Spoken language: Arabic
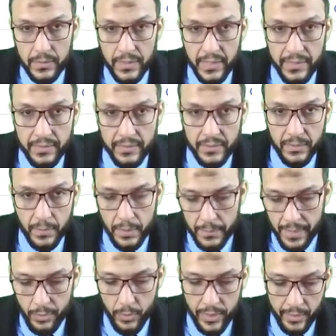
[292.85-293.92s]
ديت طبعا انا
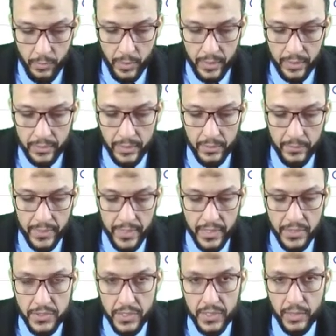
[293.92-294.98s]
بحاول انوع قدر
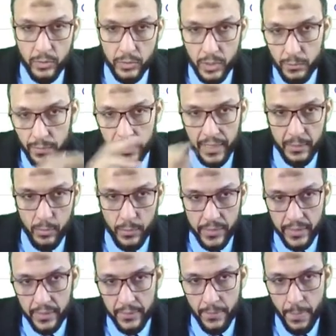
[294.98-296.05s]
الامكان عشان ناخد اكبر حاجه
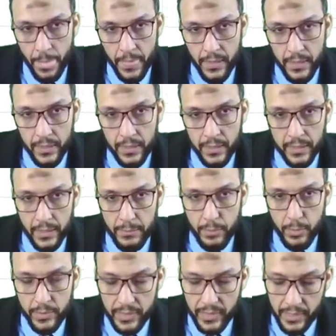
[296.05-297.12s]
ممكن كريب
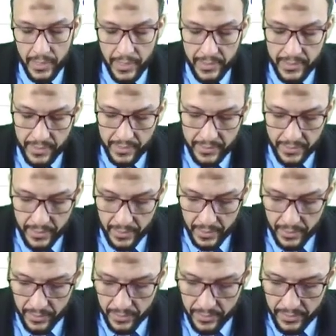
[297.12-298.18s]
بروبرتي اللي هي الديت يعني
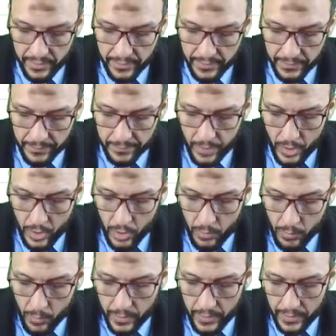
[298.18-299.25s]
الهاير ديت
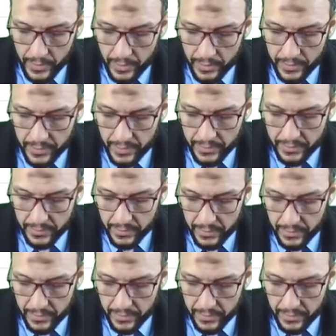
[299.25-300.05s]
ممكن هاير ديت